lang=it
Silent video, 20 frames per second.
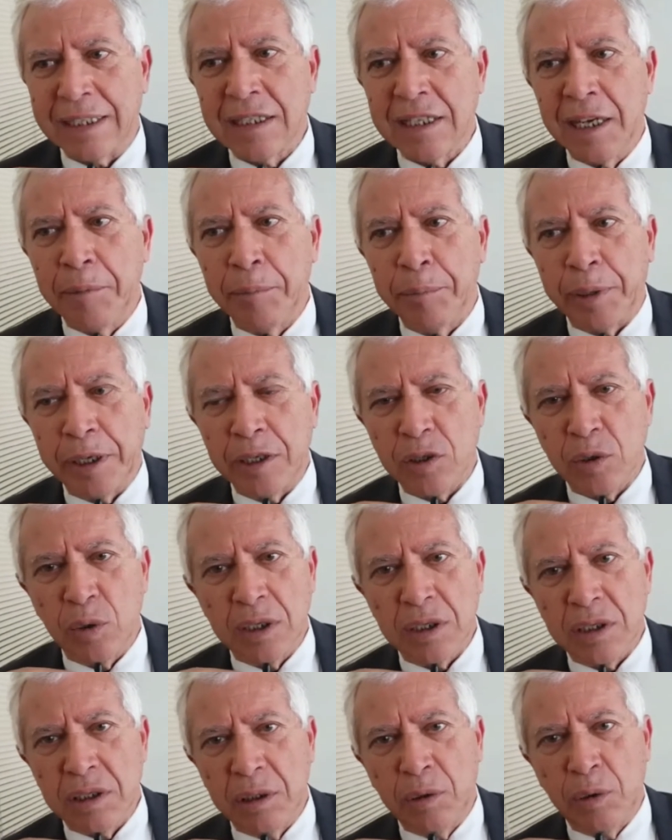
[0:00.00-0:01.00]
sempre
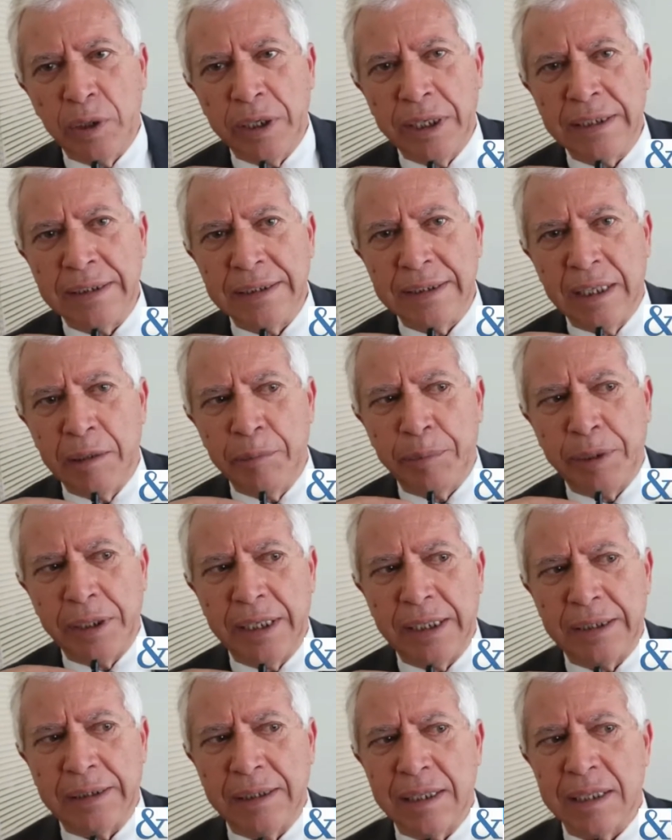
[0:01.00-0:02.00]
sulla sicurezza, è
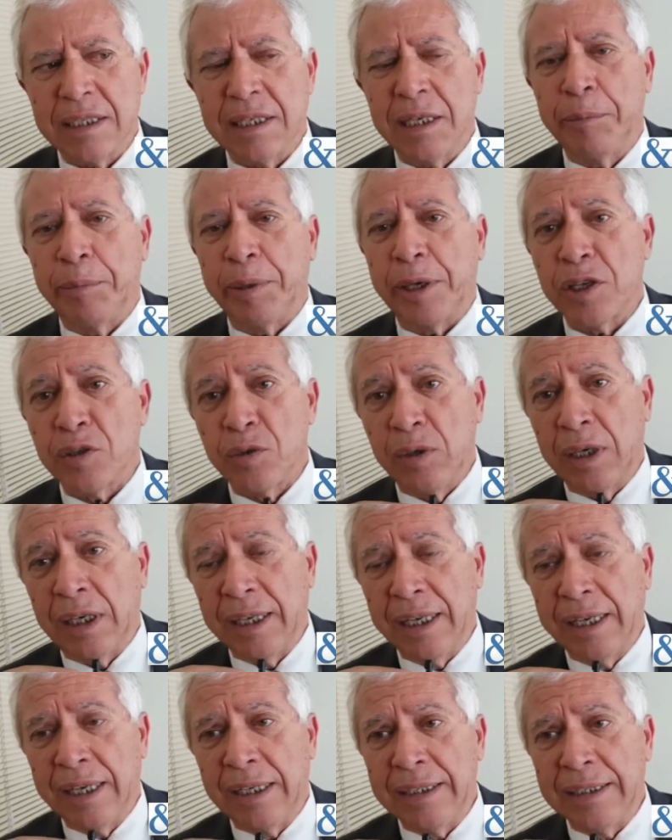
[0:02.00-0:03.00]
impegnata da sempre sulla
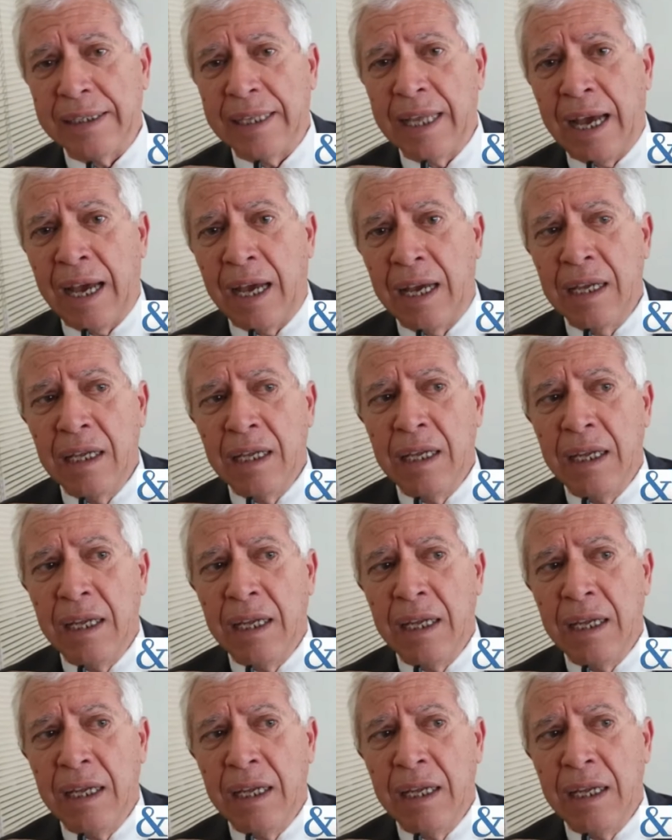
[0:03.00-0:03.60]
legalità,